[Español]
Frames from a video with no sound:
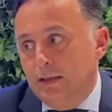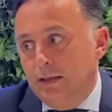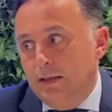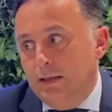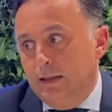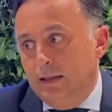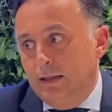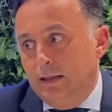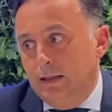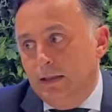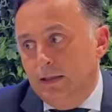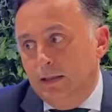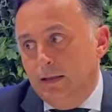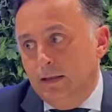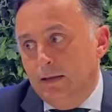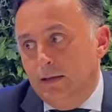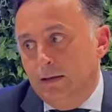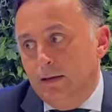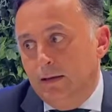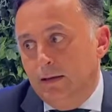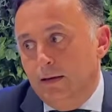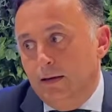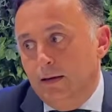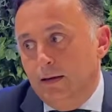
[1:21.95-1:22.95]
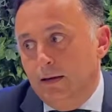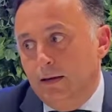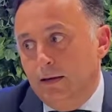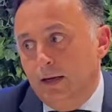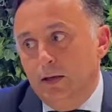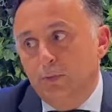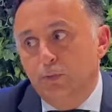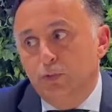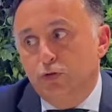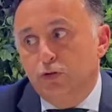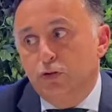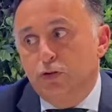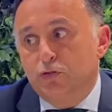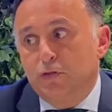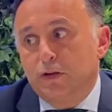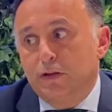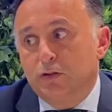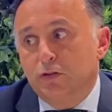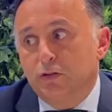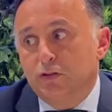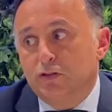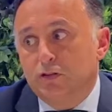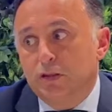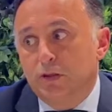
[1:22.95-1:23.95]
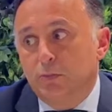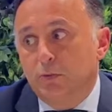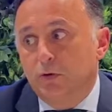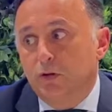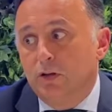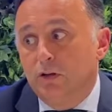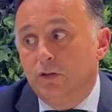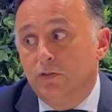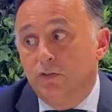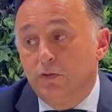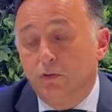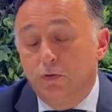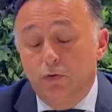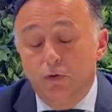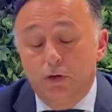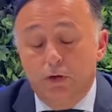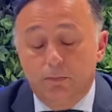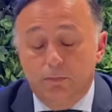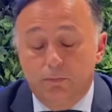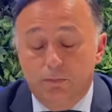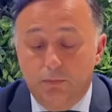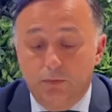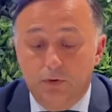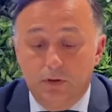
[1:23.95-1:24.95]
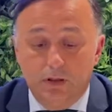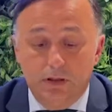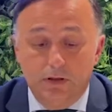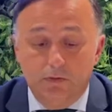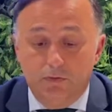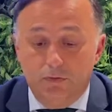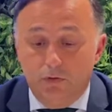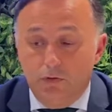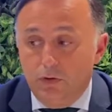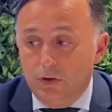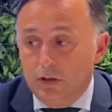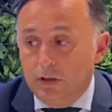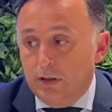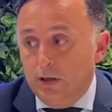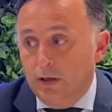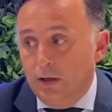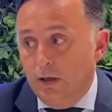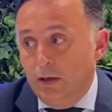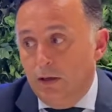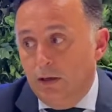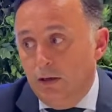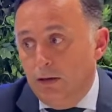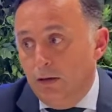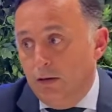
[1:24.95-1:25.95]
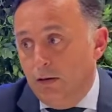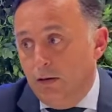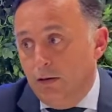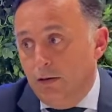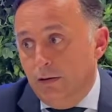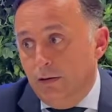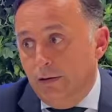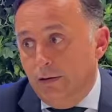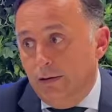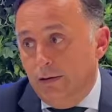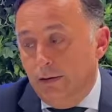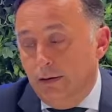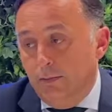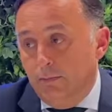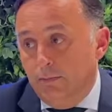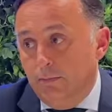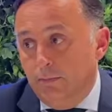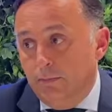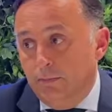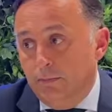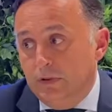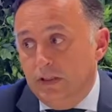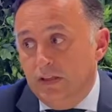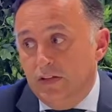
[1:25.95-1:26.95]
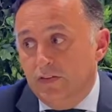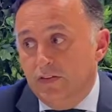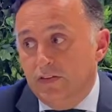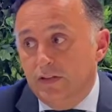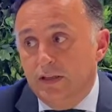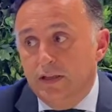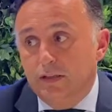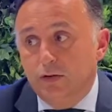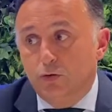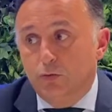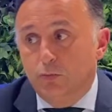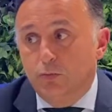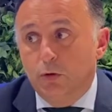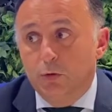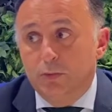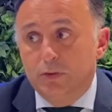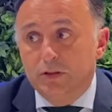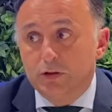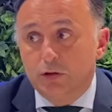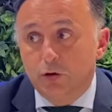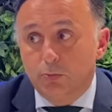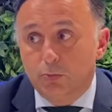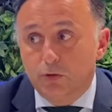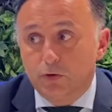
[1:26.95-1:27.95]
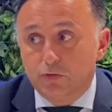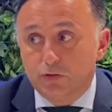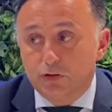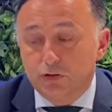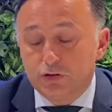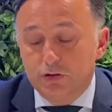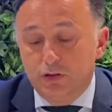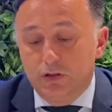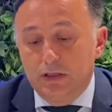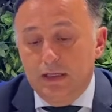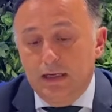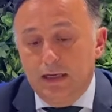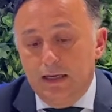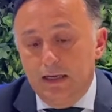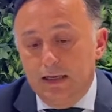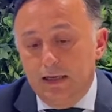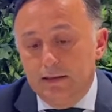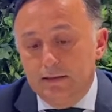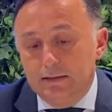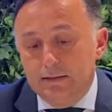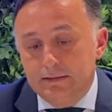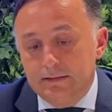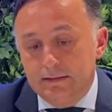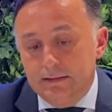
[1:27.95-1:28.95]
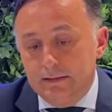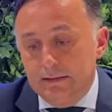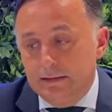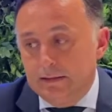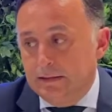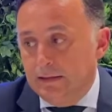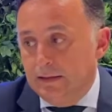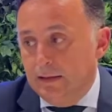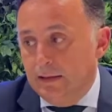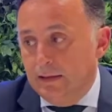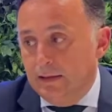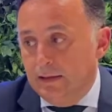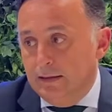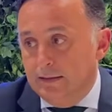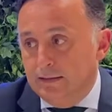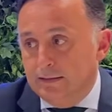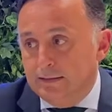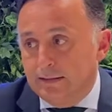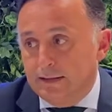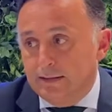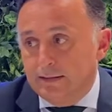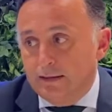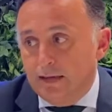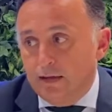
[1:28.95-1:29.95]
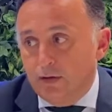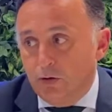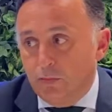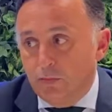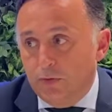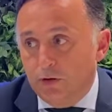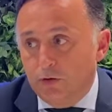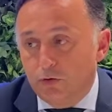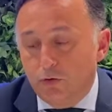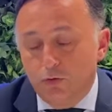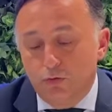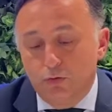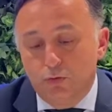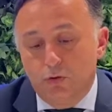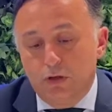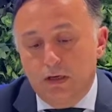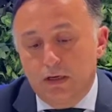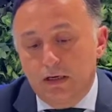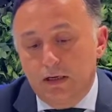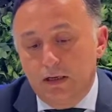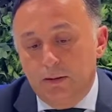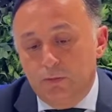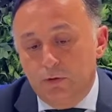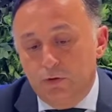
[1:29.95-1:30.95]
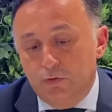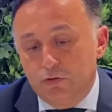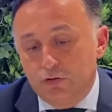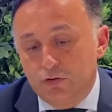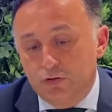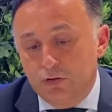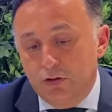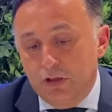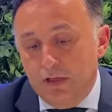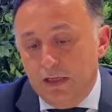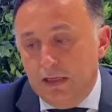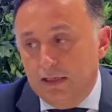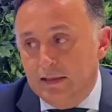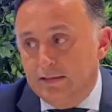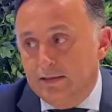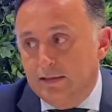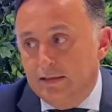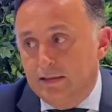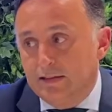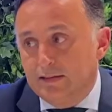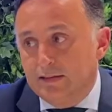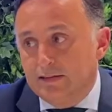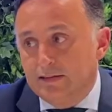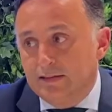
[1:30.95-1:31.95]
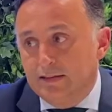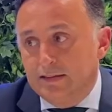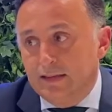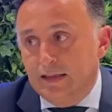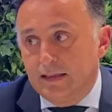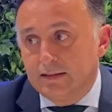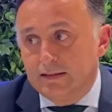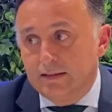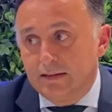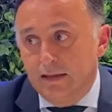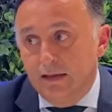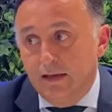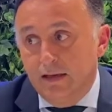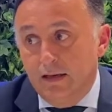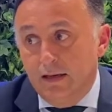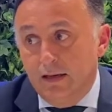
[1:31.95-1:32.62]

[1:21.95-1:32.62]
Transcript: Y eh, hay muchos factores que pueden influir. Puede influir desde tu momento profesional, si estás al comienzo de tu carrera profesional, si necesitas